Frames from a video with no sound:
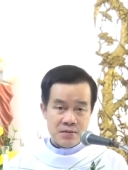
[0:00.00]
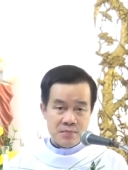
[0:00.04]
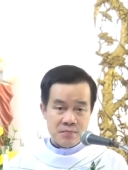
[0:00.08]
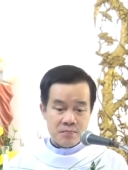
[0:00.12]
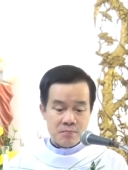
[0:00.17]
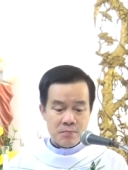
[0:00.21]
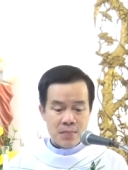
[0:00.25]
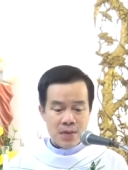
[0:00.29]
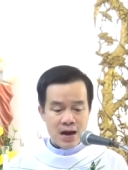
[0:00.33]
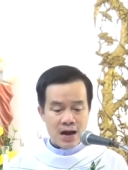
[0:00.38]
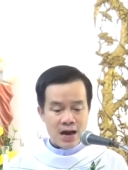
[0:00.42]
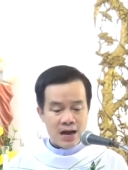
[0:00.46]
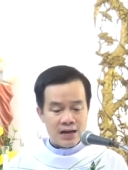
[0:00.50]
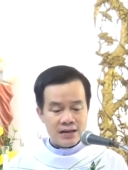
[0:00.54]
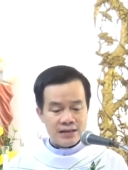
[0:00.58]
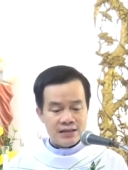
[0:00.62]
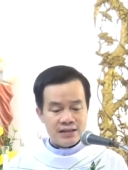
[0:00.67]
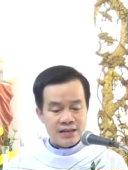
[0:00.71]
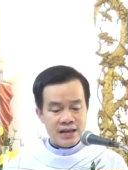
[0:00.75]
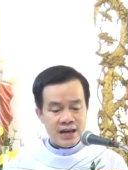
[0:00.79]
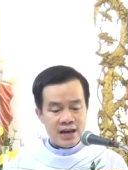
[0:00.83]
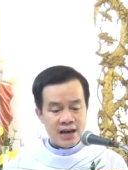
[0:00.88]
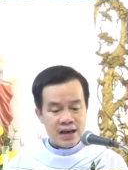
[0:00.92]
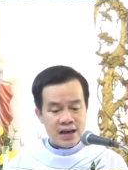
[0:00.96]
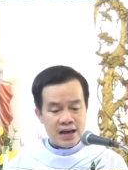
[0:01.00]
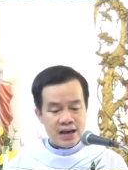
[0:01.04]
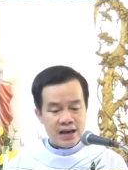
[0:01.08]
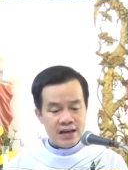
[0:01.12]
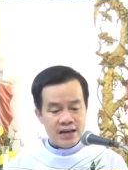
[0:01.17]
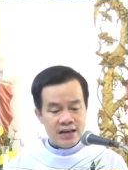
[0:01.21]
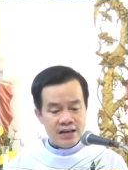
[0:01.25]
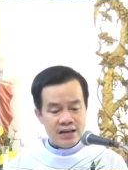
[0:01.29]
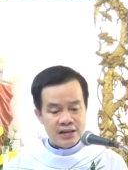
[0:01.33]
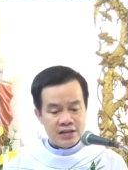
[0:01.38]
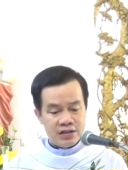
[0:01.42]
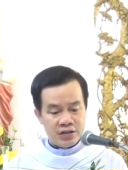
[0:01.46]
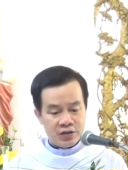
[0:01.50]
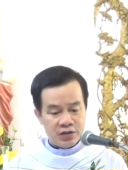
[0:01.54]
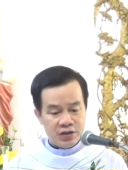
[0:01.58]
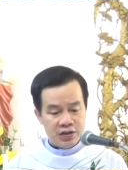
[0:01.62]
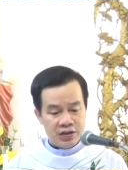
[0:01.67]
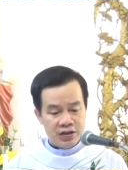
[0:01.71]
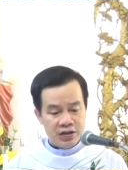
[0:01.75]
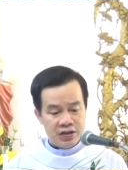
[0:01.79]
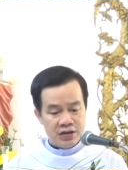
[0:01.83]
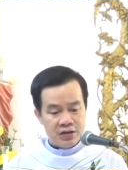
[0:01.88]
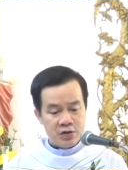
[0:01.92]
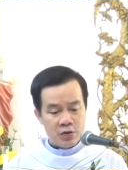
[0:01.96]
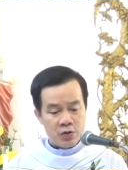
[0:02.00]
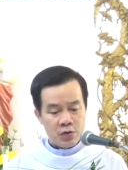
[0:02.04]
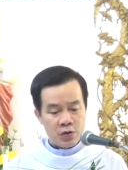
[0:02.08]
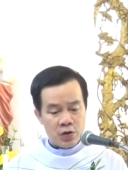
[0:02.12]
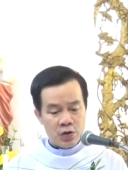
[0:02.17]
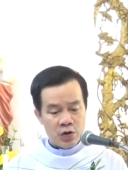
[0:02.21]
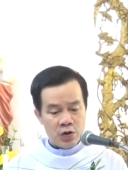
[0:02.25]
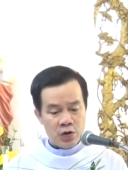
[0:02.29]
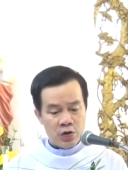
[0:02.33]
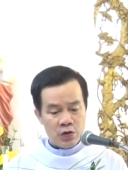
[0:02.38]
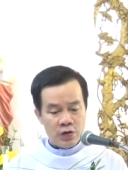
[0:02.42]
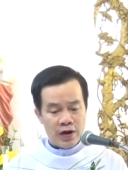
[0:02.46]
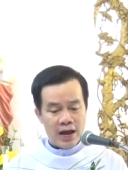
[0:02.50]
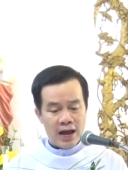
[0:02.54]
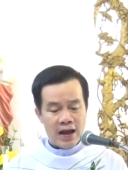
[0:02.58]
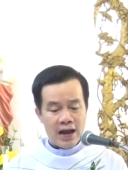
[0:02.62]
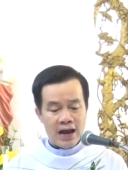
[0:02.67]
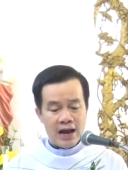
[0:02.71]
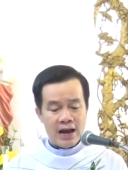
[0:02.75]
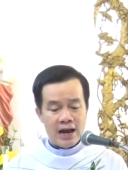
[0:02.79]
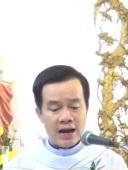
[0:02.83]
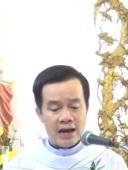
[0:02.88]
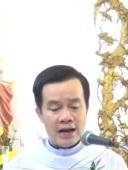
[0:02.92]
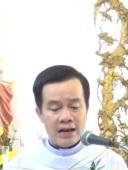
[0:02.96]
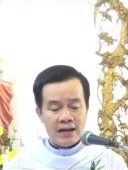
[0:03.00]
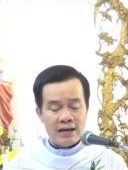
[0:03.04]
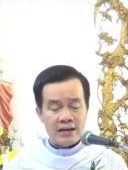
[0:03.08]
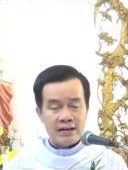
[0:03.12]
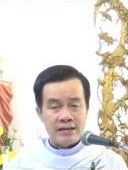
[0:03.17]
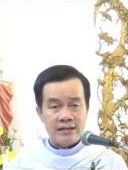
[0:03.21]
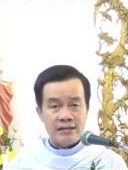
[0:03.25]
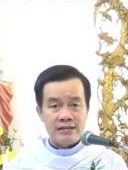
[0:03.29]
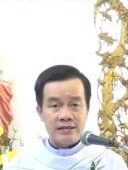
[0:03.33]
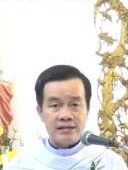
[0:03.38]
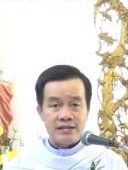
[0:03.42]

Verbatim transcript: mà cha Isidoro đã